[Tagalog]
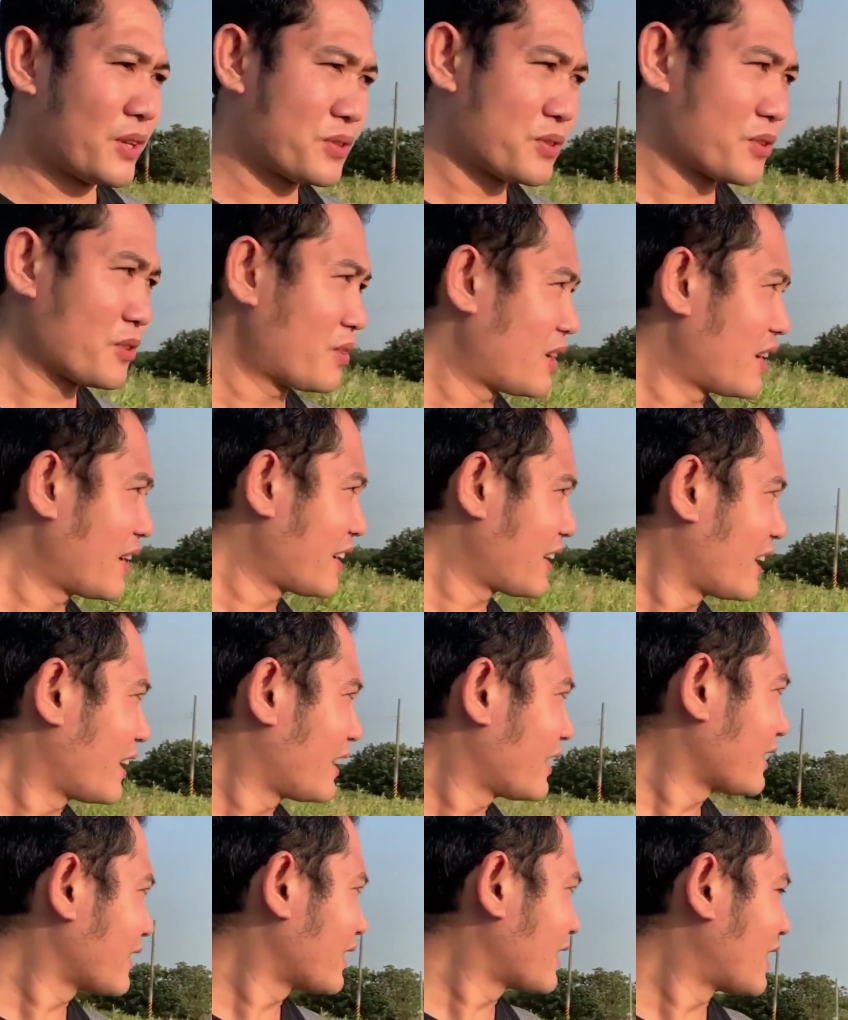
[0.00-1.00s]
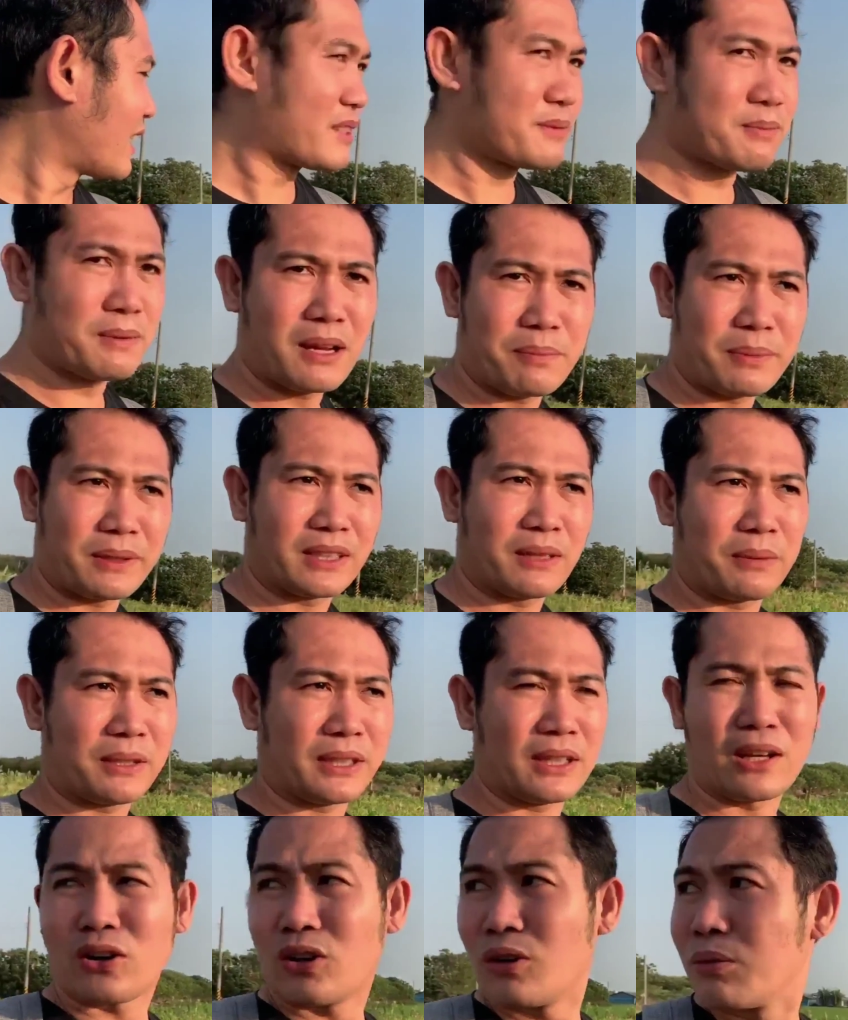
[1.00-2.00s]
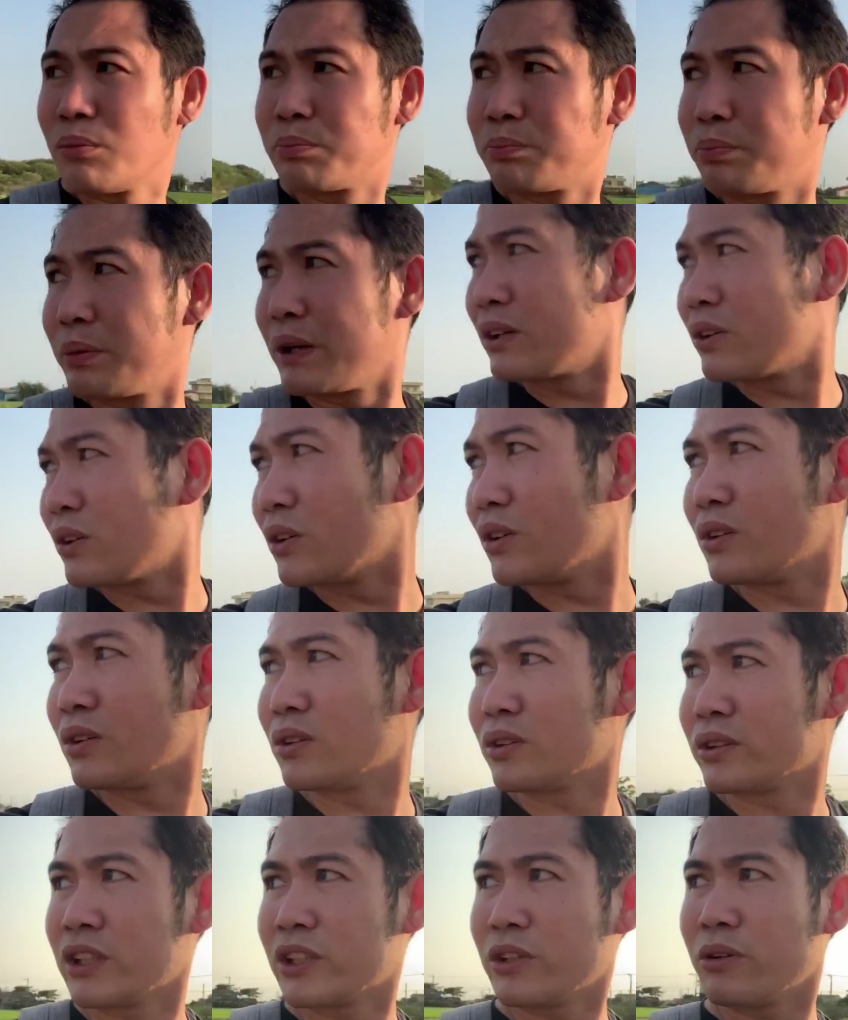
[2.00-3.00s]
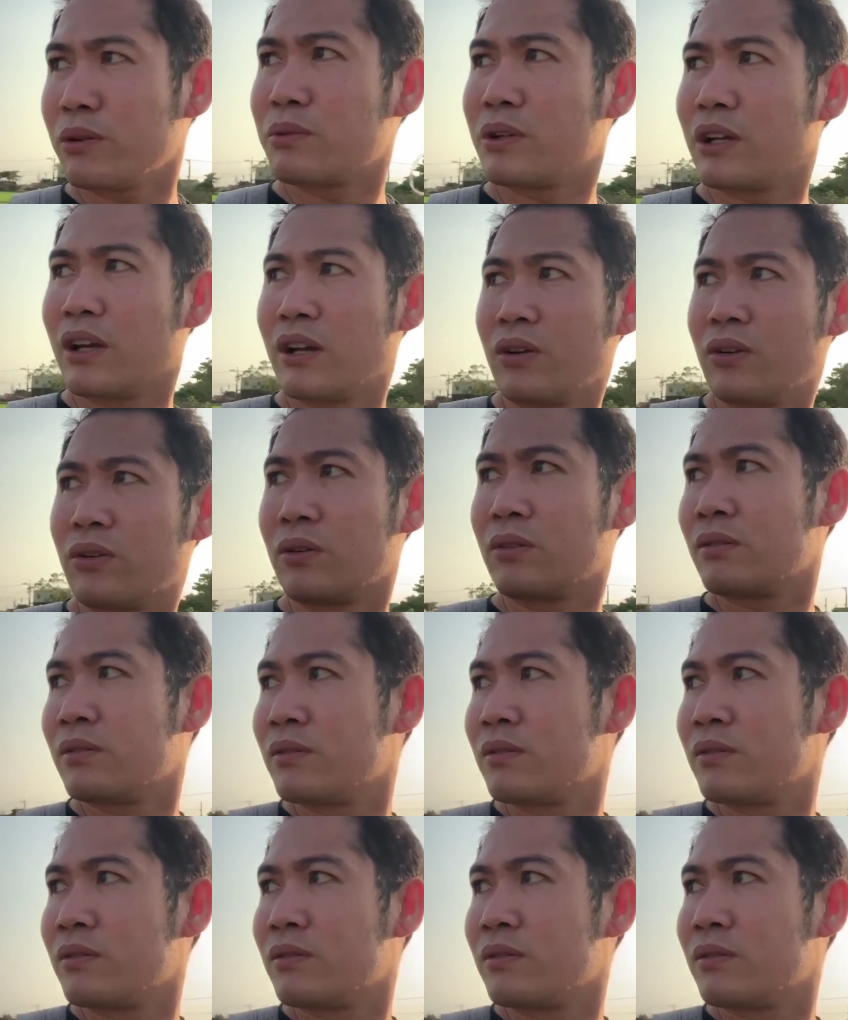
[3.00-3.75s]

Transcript: So ayan guys, malapit na na ako. Pero tatawid mo na ako.